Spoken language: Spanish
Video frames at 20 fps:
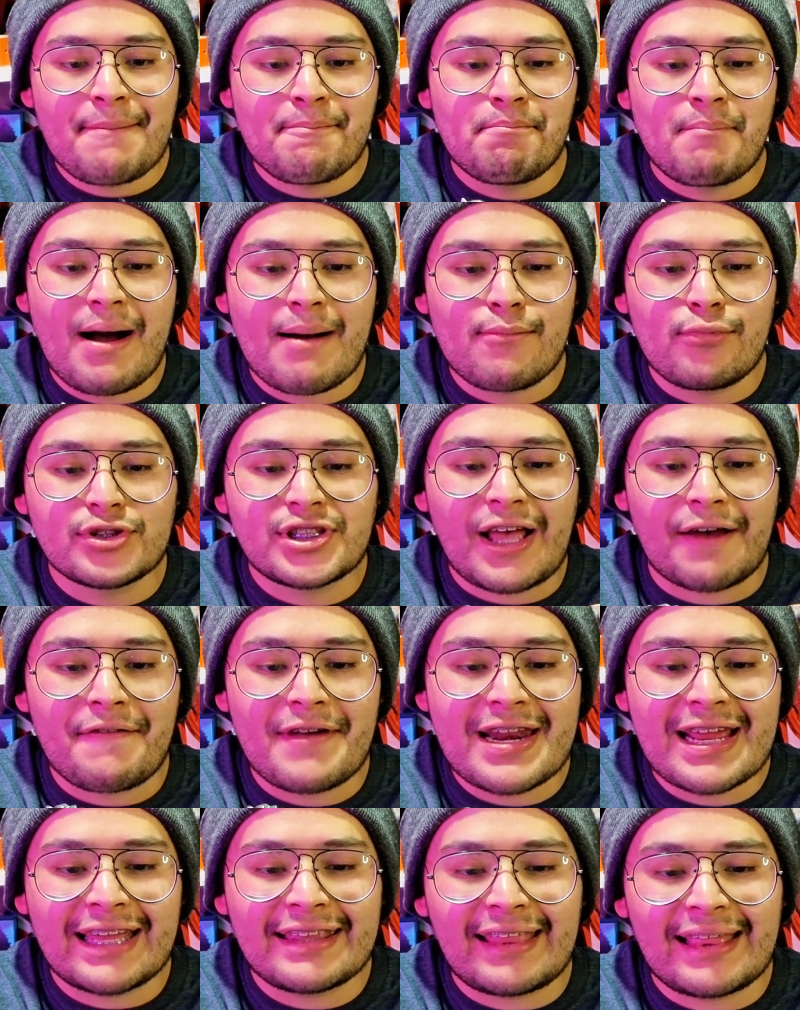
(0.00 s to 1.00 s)
Vamos a
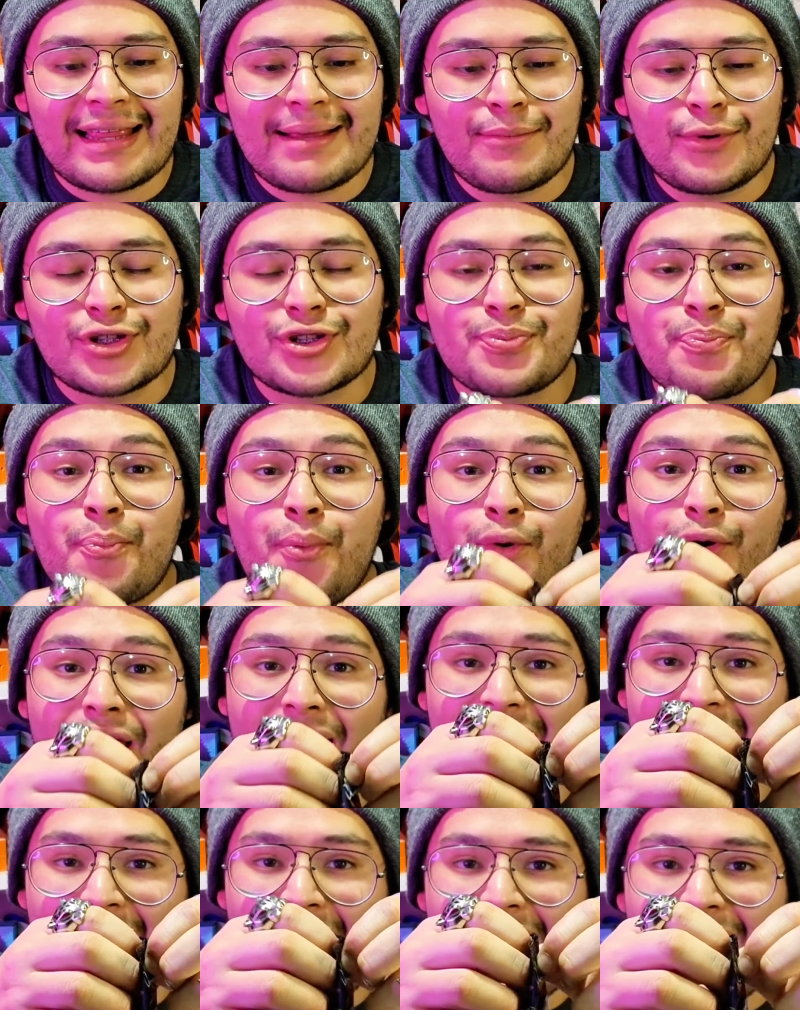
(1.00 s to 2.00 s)
ver qué tenemos por
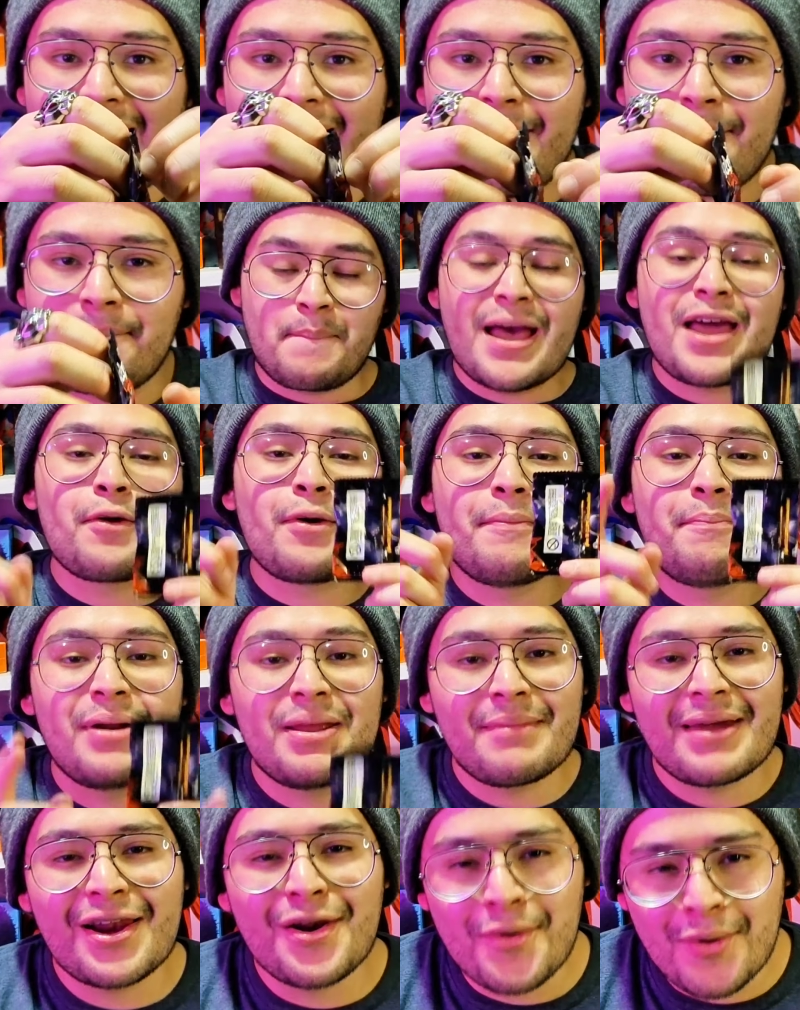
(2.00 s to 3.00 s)
acá. Pero en
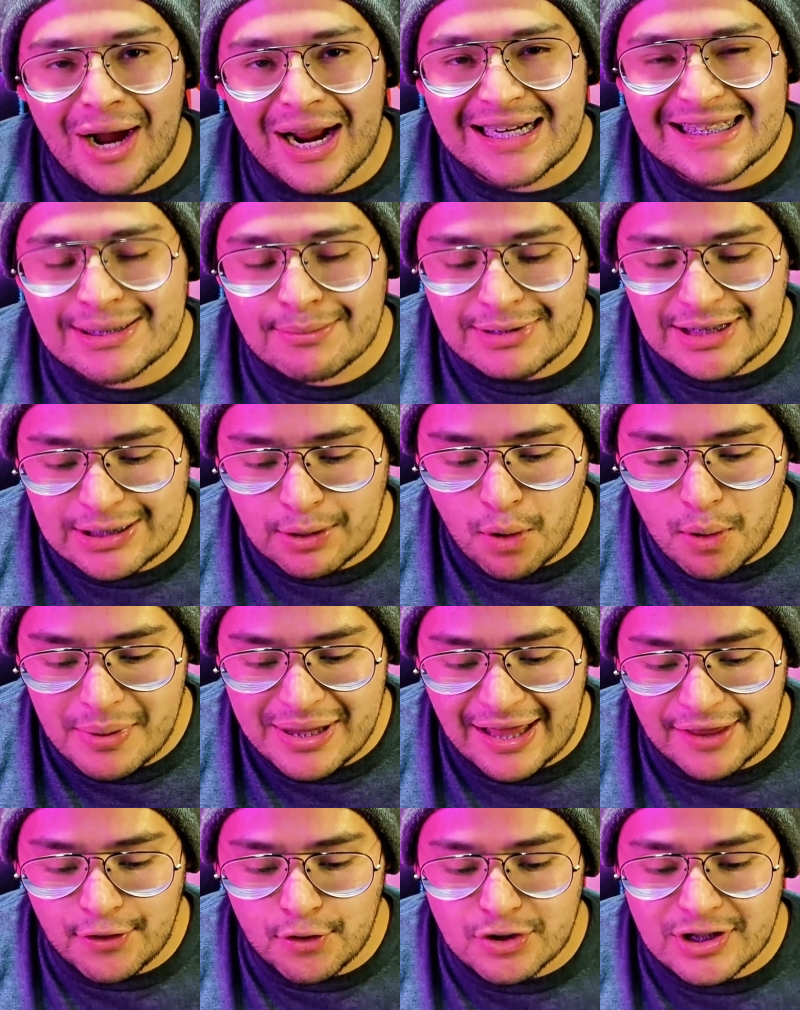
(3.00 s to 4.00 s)
primer lugar, se me estaba
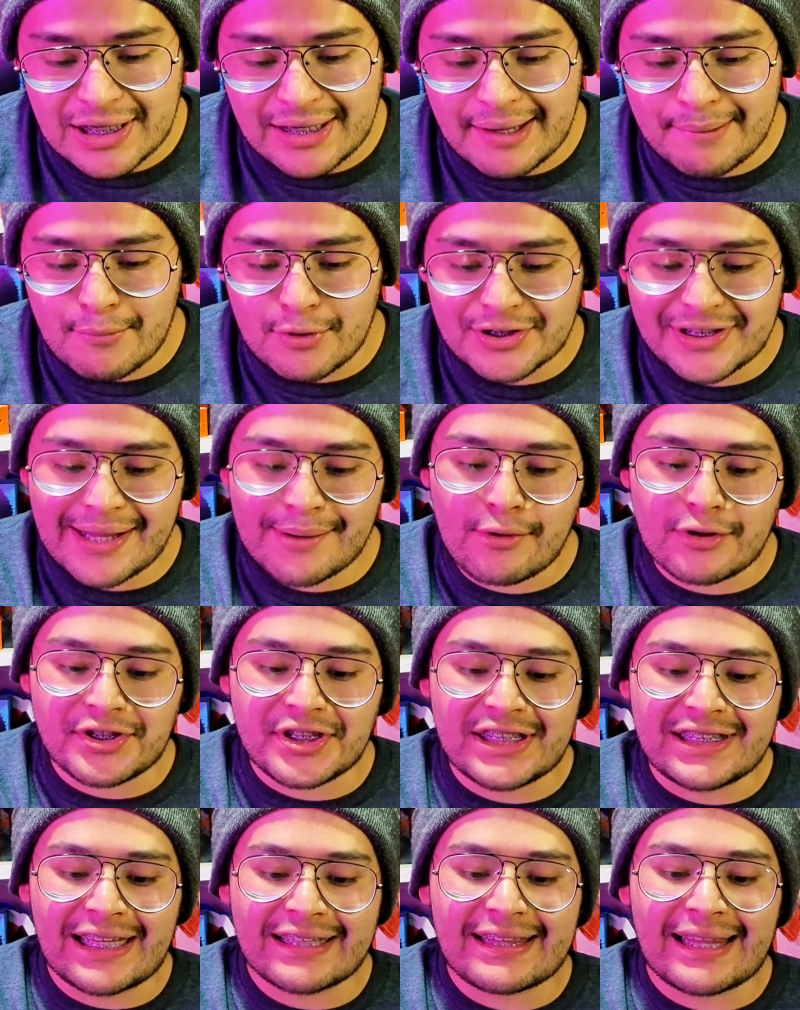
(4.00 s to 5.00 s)
olvidando, chequemos la
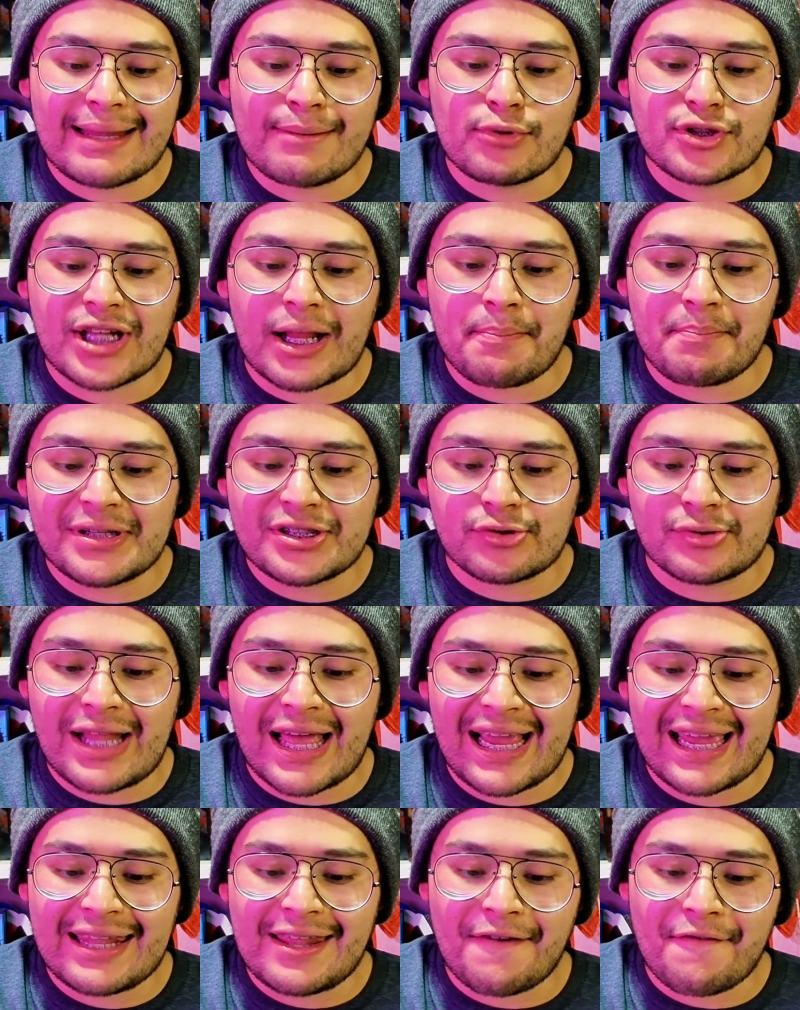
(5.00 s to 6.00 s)
bolsita. Tenemos al
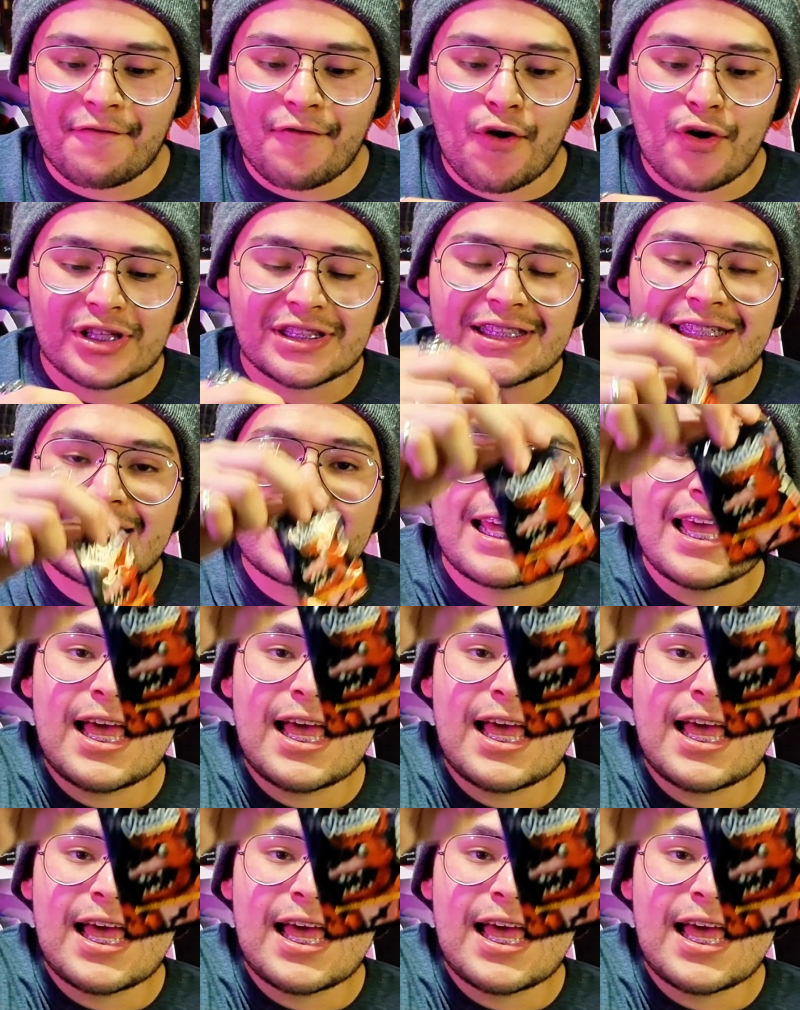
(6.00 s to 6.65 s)
personaje de Foxy,